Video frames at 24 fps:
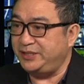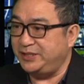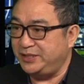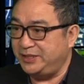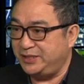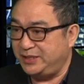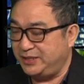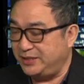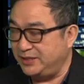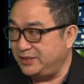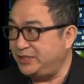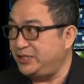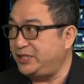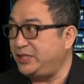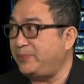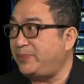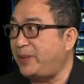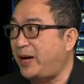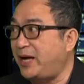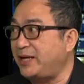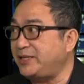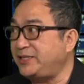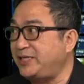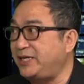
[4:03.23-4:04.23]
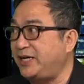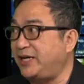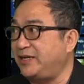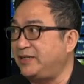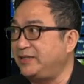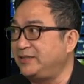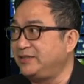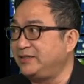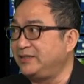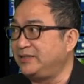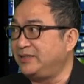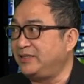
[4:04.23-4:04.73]
和七八届
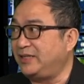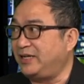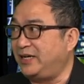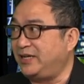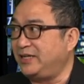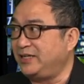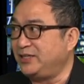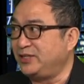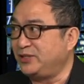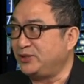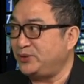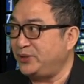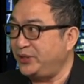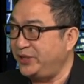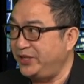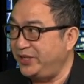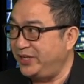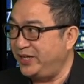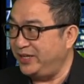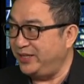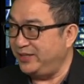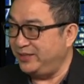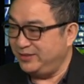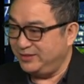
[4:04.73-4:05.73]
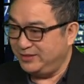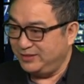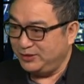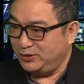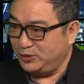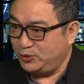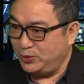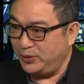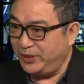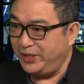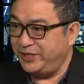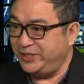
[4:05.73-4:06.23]
啊，所以
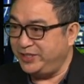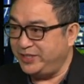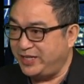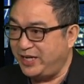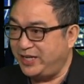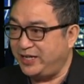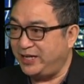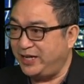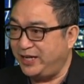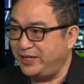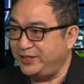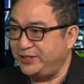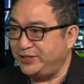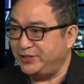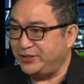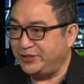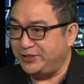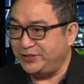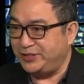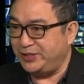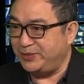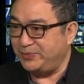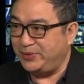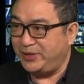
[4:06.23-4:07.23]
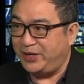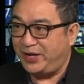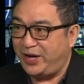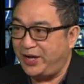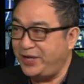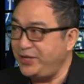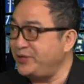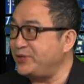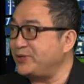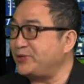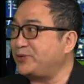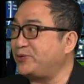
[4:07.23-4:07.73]
所以你看看你这个节目
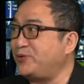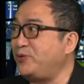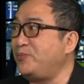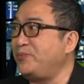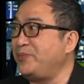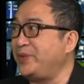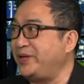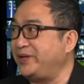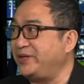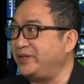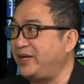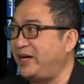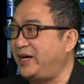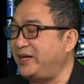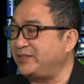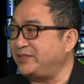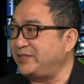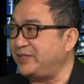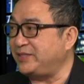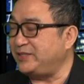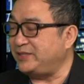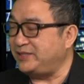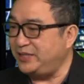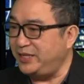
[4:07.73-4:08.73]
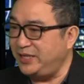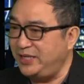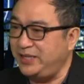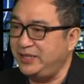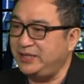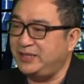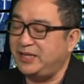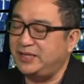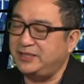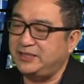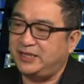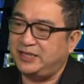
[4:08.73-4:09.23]
很有共鸣啊，在这一
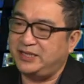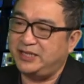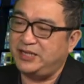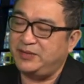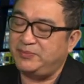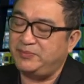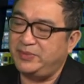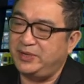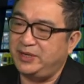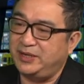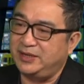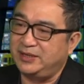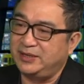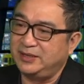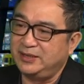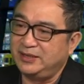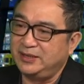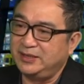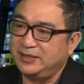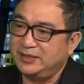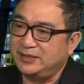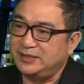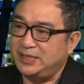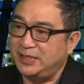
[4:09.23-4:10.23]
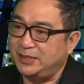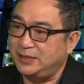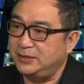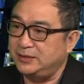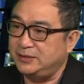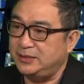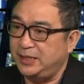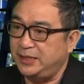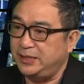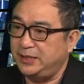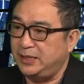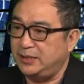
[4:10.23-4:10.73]
代人里面，甚至
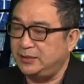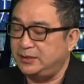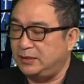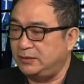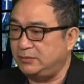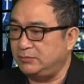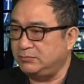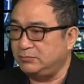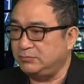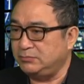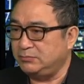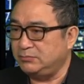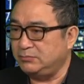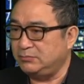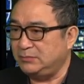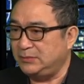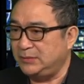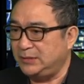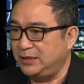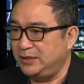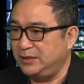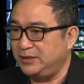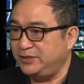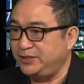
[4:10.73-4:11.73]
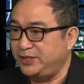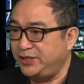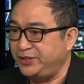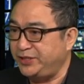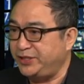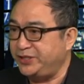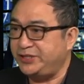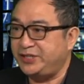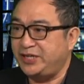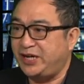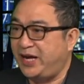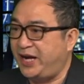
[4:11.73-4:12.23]
这一代人像
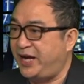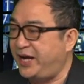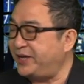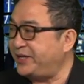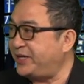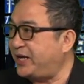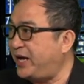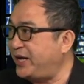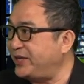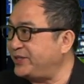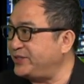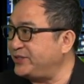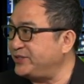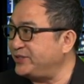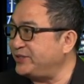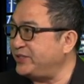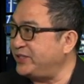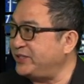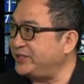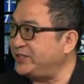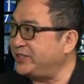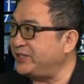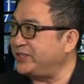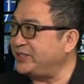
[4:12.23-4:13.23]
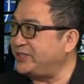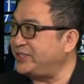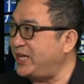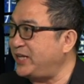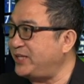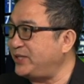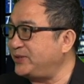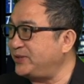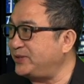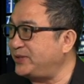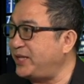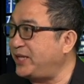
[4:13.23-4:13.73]
您这样还还是在这个
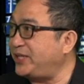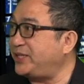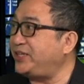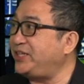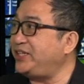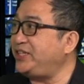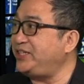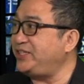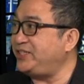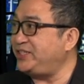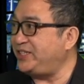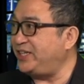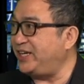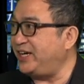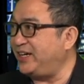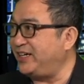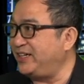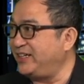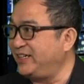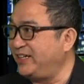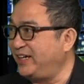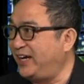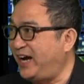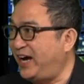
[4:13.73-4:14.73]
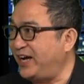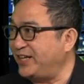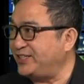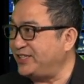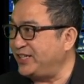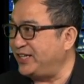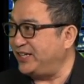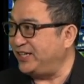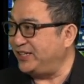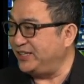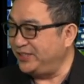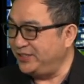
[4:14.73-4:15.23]
战斗在第一线。还
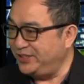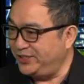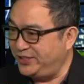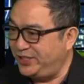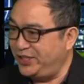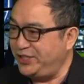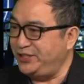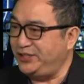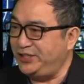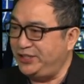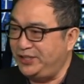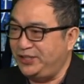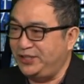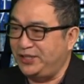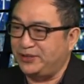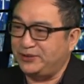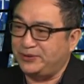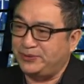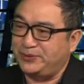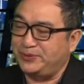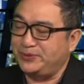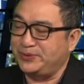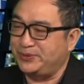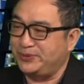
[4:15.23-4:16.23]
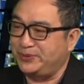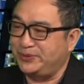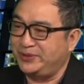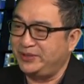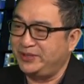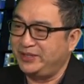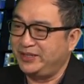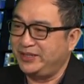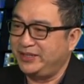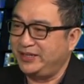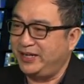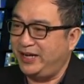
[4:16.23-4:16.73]
在辛勤的工作，
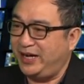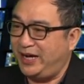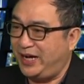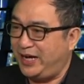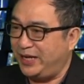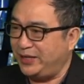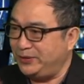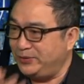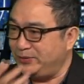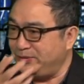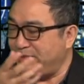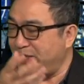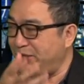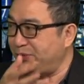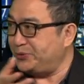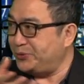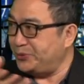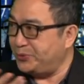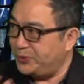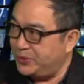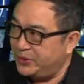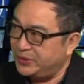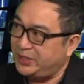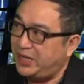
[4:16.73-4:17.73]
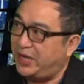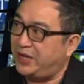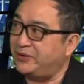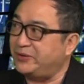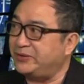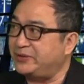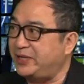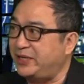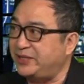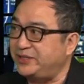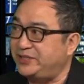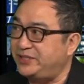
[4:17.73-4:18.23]
那很多在中国大陆
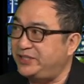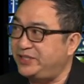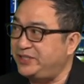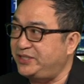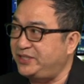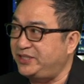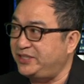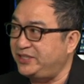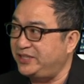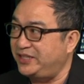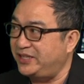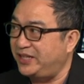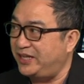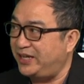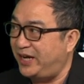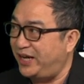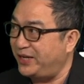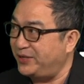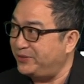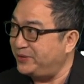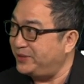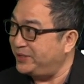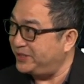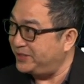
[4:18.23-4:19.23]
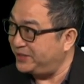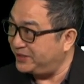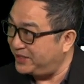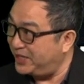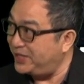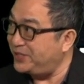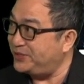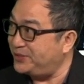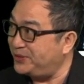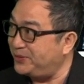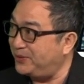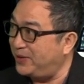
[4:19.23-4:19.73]
的七七级的很多已经
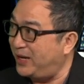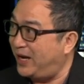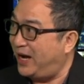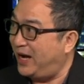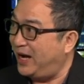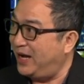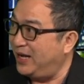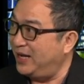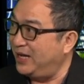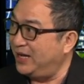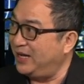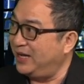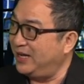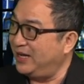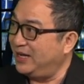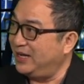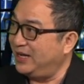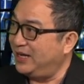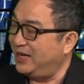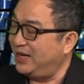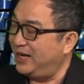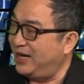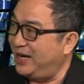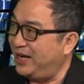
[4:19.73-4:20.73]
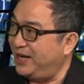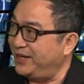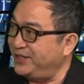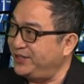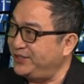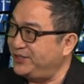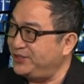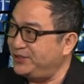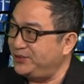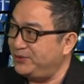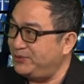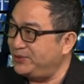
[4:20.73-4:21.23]
退休了，嗯，啊，已
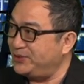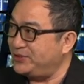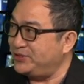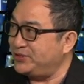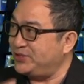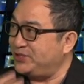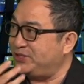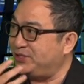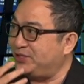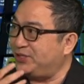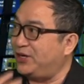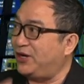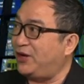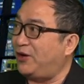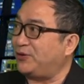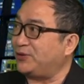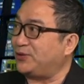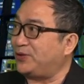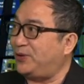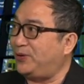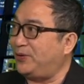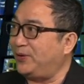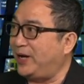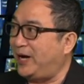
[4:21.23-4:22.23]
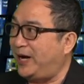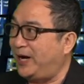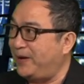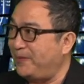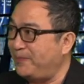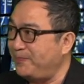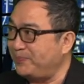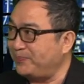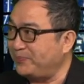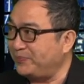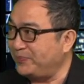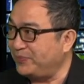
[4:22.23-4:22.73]
经认为自己是个老头了，
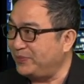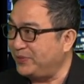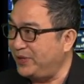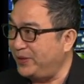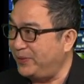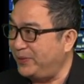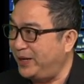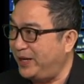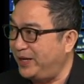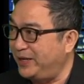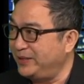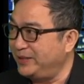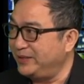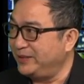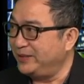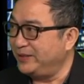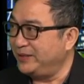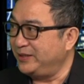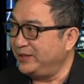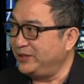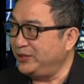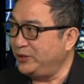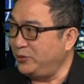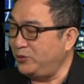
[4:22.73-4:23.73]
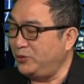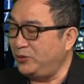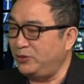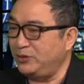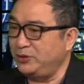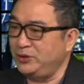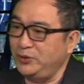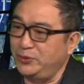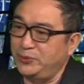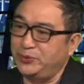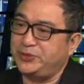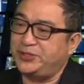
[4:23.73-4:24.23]
对吧？又
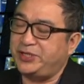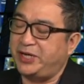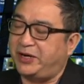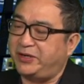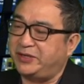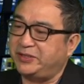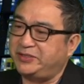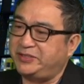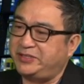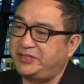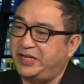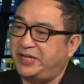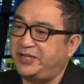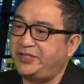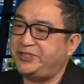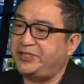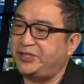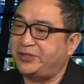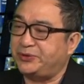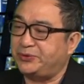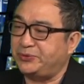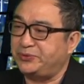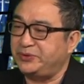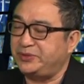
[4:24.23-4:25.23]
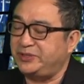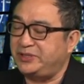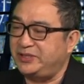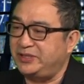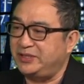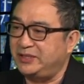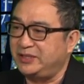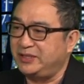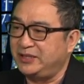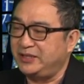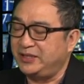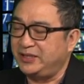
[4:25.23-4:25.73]
又想写一些东
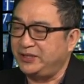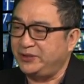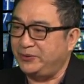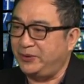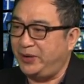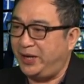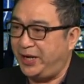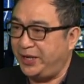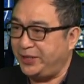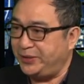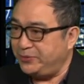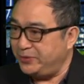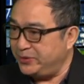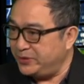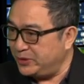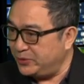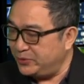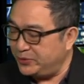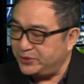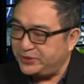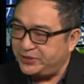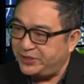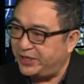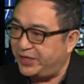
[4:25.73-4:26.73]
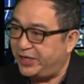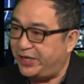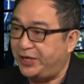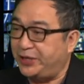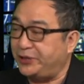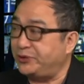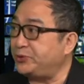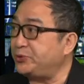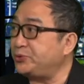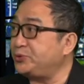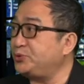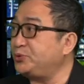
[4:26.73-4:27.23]
西，有很多跟我写了
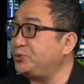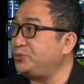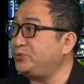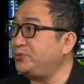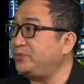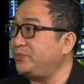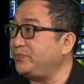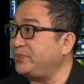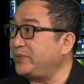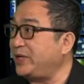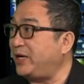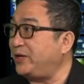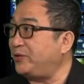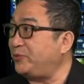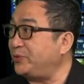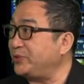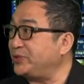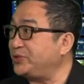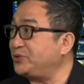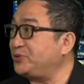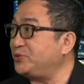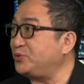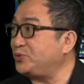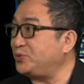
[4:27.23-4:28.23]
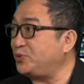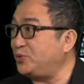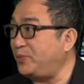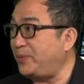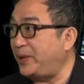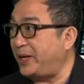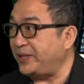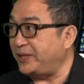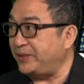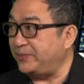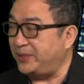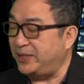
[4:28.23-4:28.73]
很多书啊，我是做出
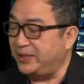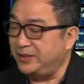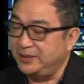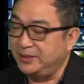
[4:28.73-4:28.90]
版的嘛，